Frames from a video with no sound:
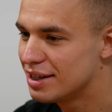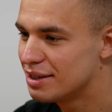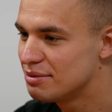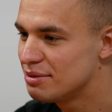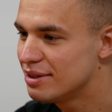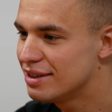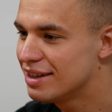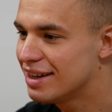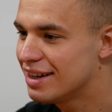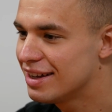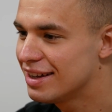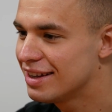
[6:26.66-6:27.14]

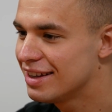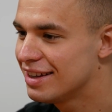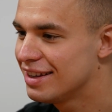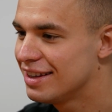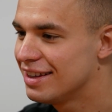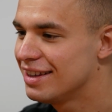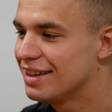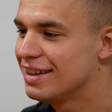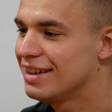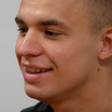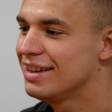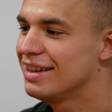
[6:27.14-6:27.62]
Namida
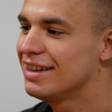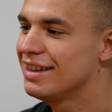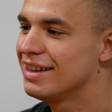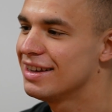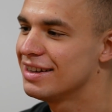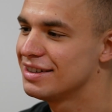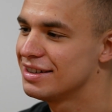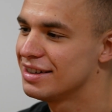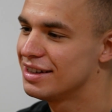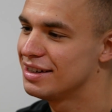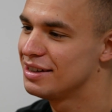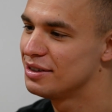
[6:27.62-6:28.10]
i
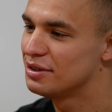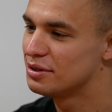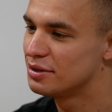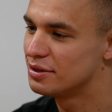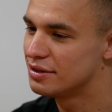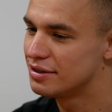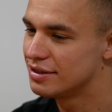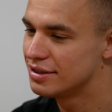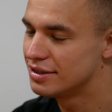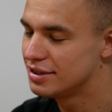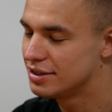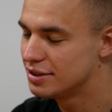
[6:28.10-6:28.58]
jeżeli
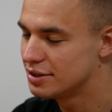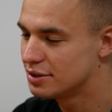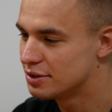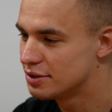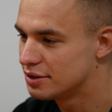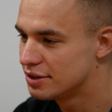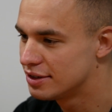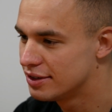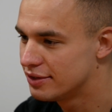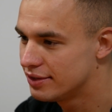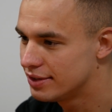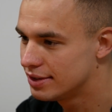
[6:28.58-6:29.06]
chodzi o
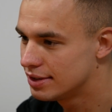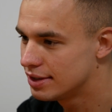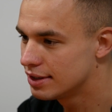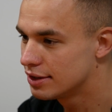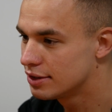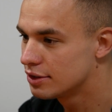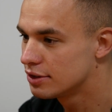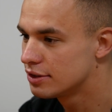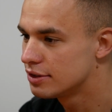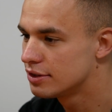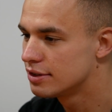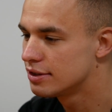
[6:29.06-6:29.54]
dywizję,
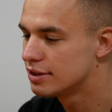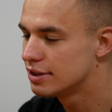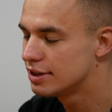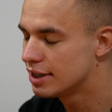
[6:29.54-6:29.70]
to